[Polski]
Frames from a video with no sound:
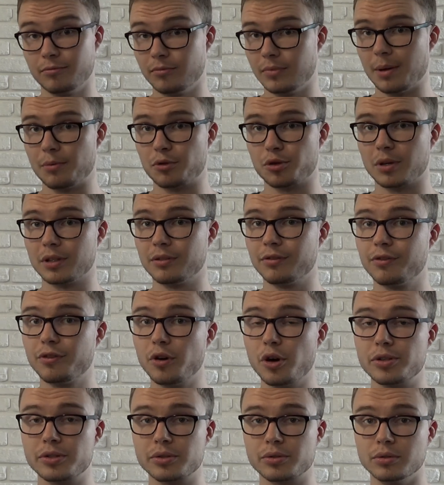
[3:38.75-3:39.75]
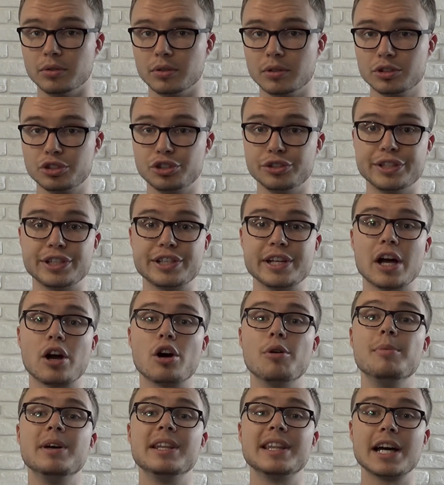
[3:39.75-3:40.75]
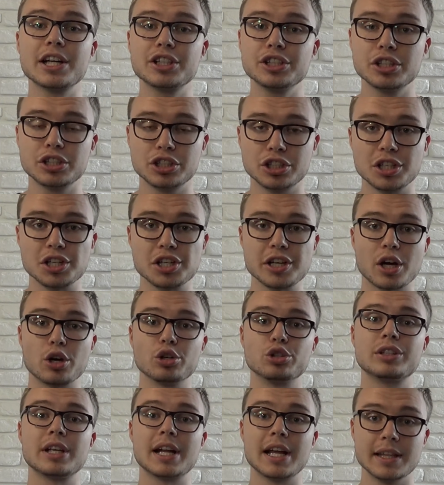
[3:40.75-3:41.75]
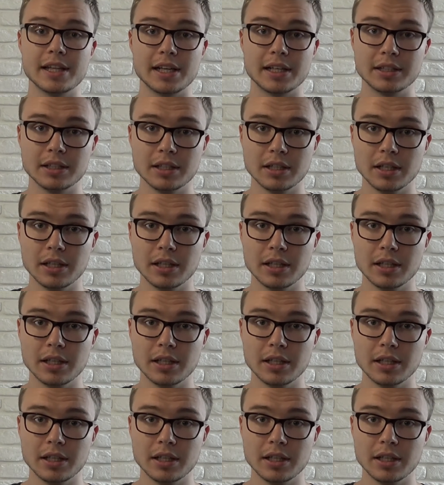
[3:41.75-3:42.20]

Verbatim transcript: na przykład w wojsku, czy też jako menadżer, czy też jako trener